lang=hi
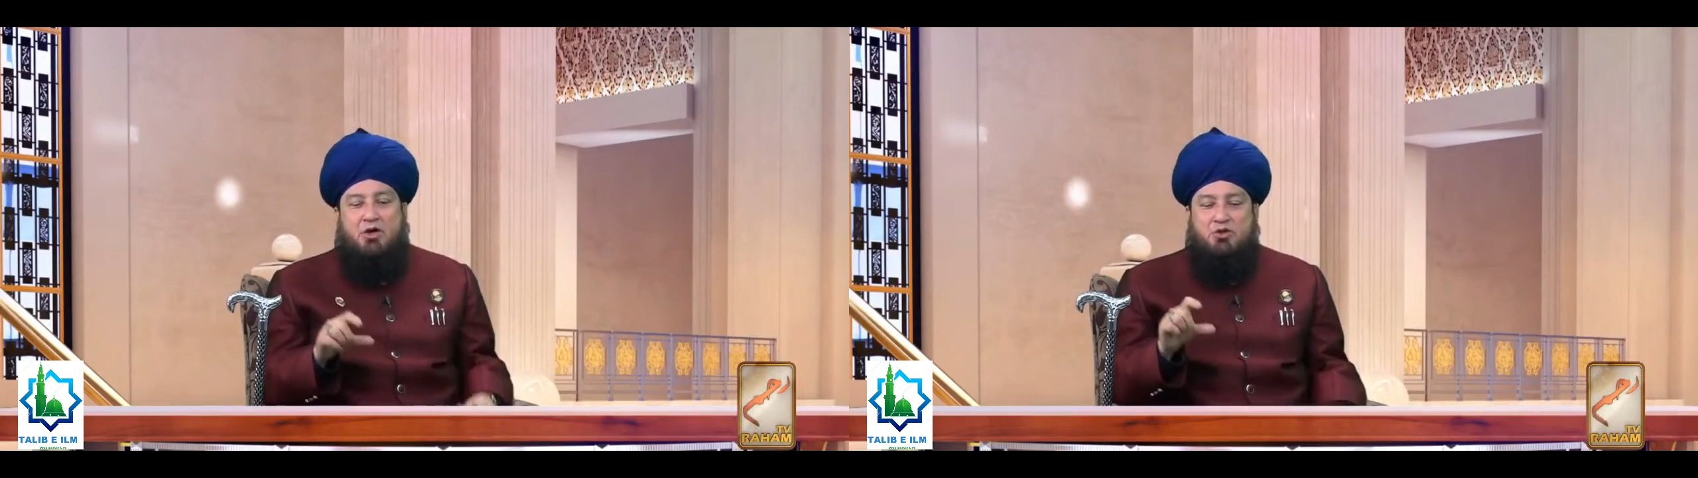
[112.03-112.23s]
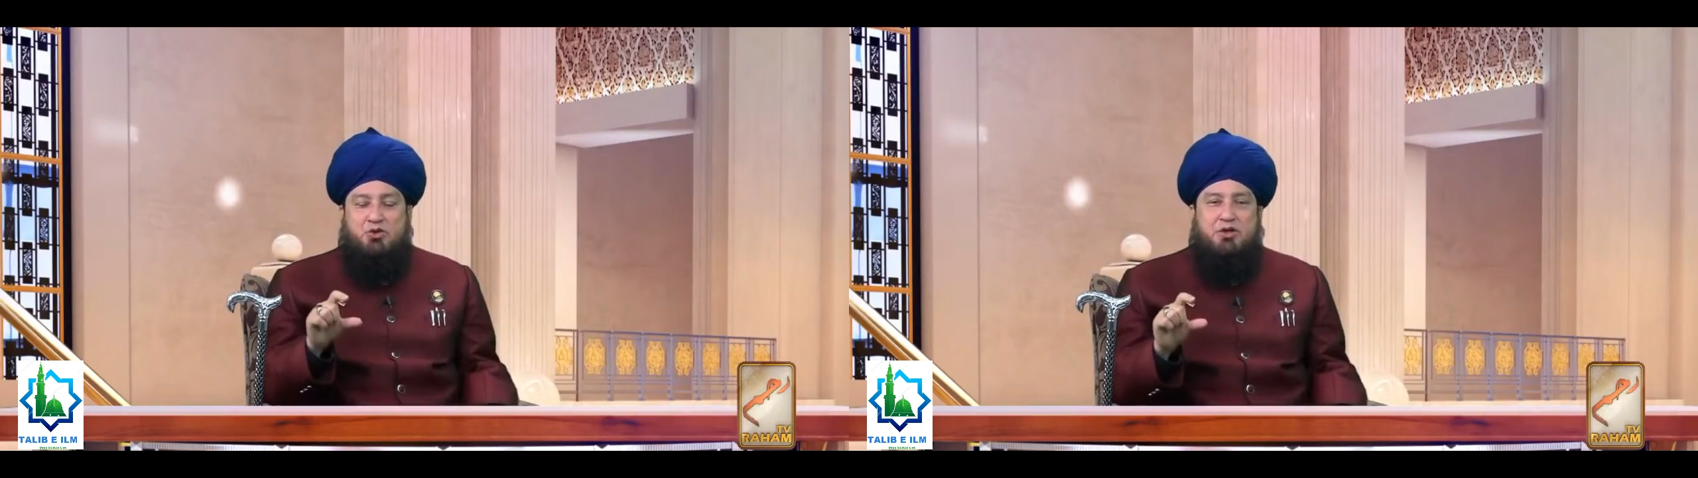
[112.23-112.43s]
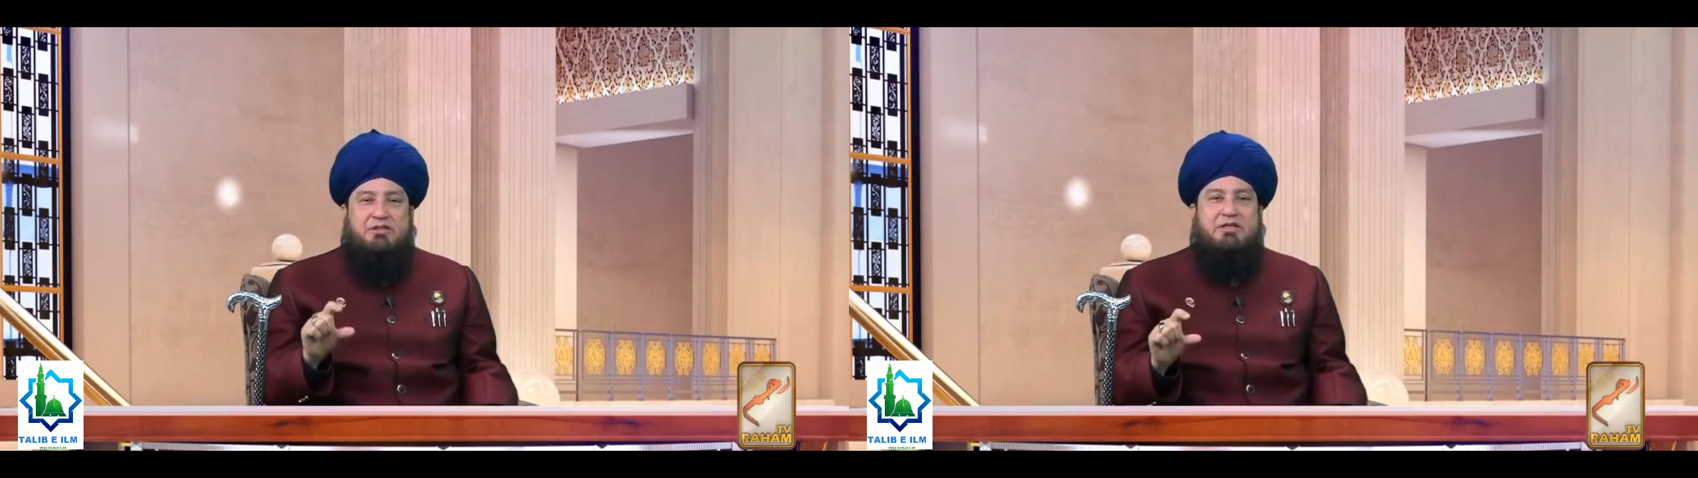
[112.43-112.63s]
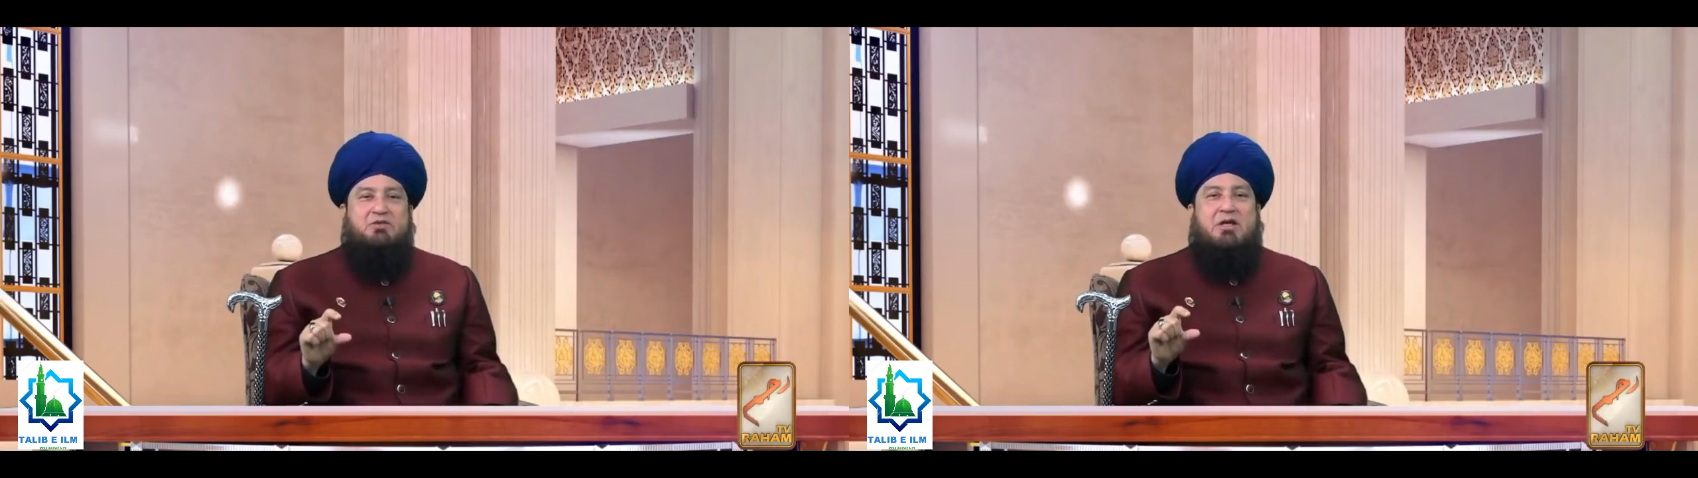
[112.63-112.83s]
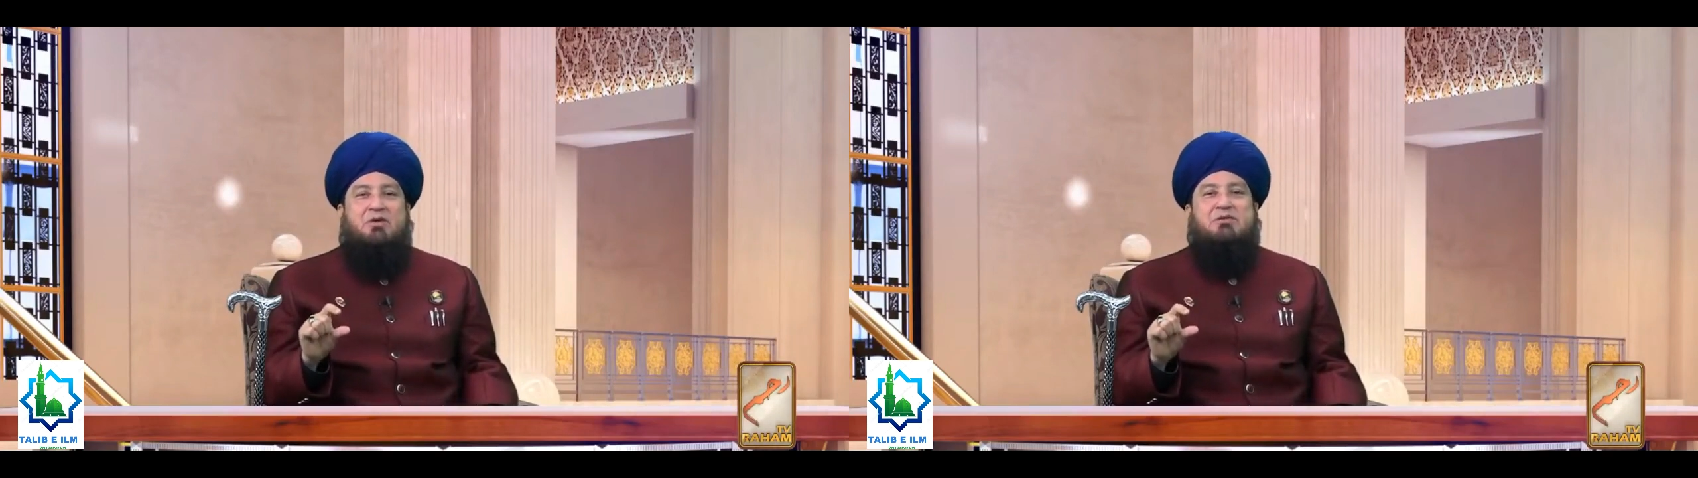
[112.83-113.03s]
और थोड़े
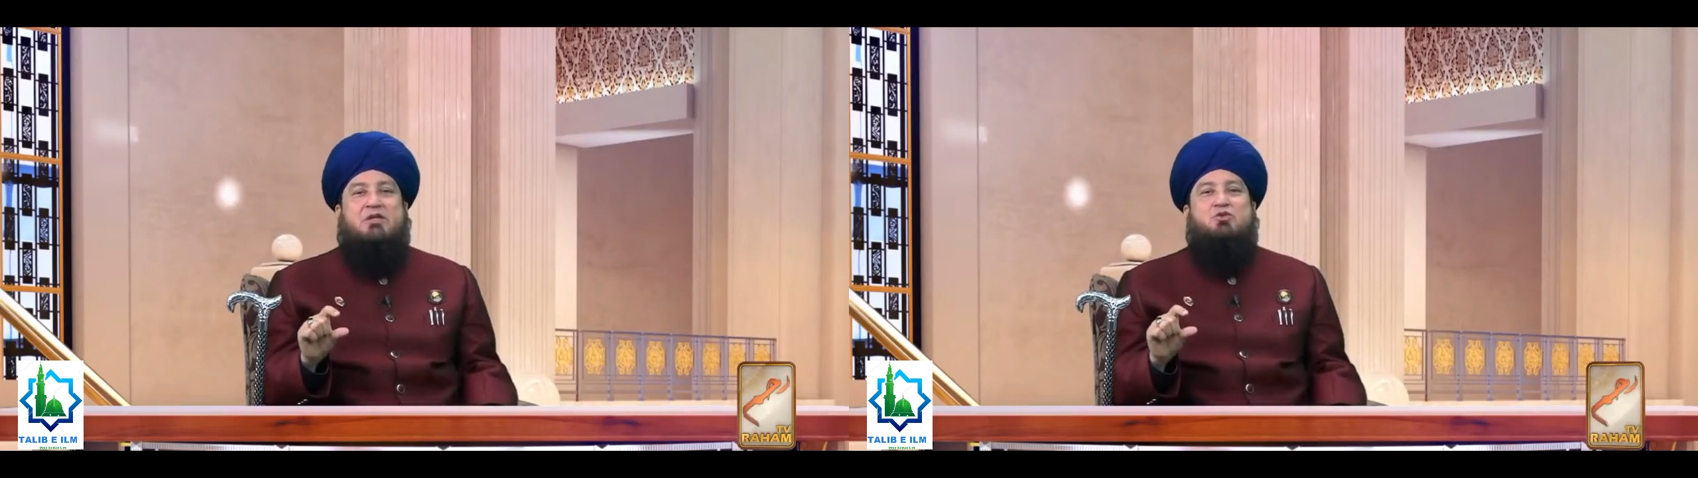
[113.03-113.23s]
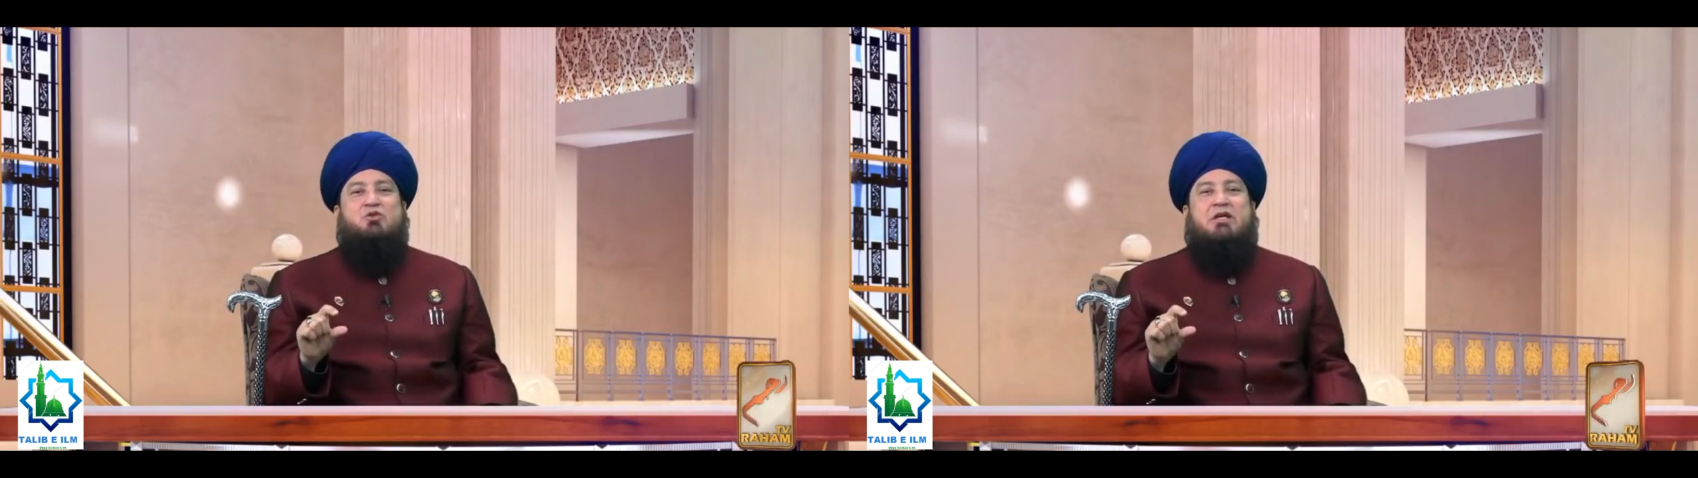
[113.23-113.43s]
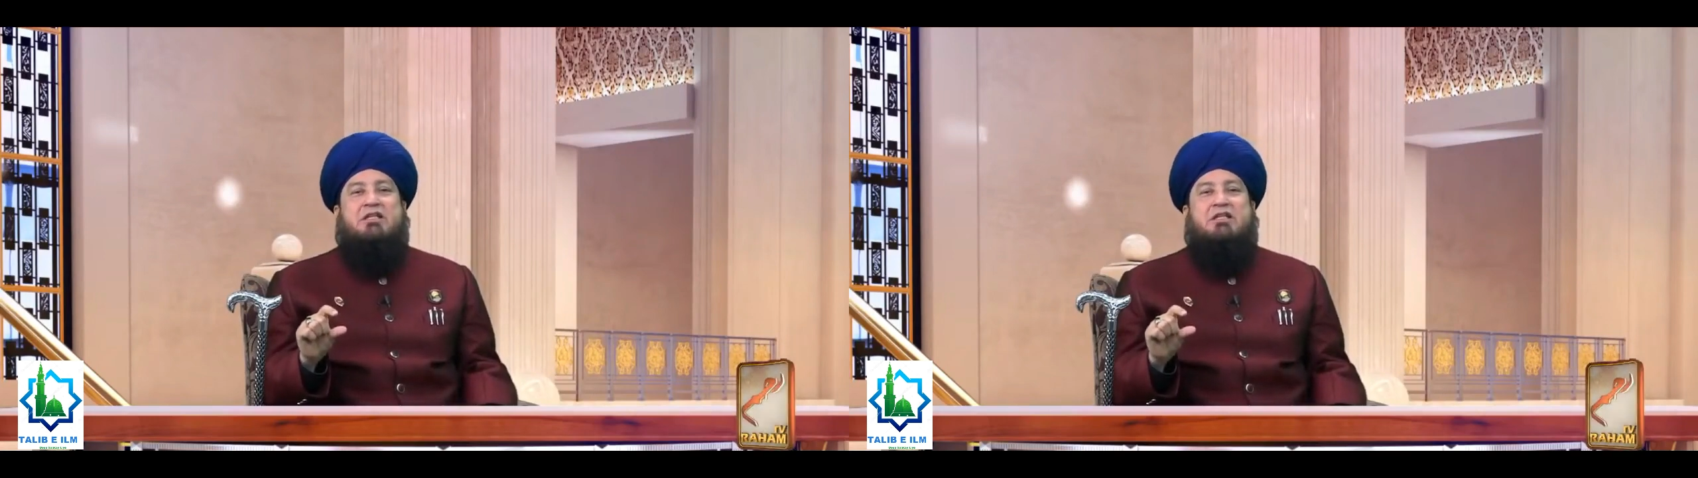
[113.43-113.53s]
से जो है जैतून